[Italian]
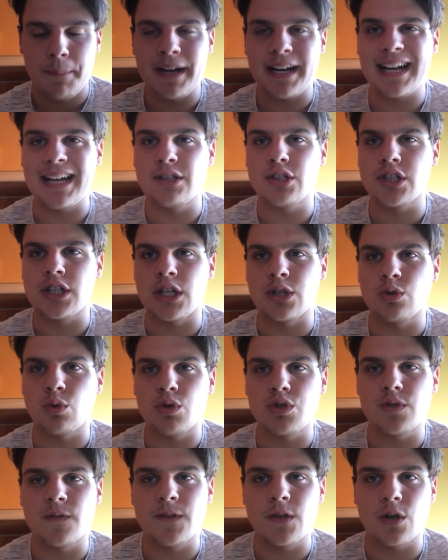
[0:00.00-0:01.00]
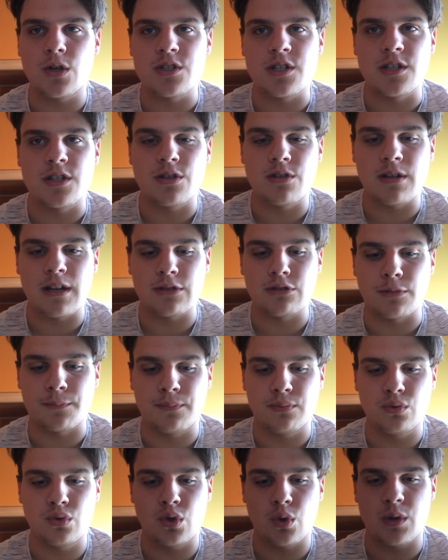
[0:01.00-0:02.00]
Perché ho intitolato questo video così? intitolato
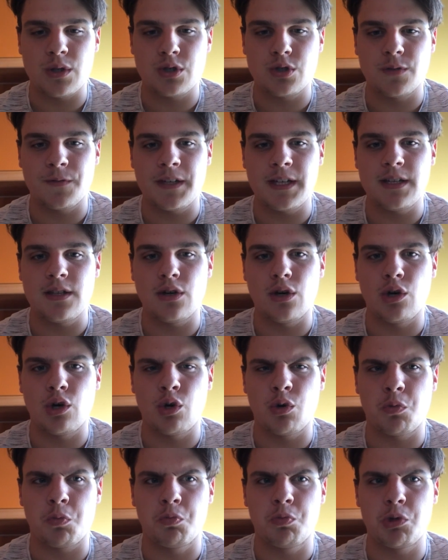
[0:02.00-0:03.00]
appunto questo video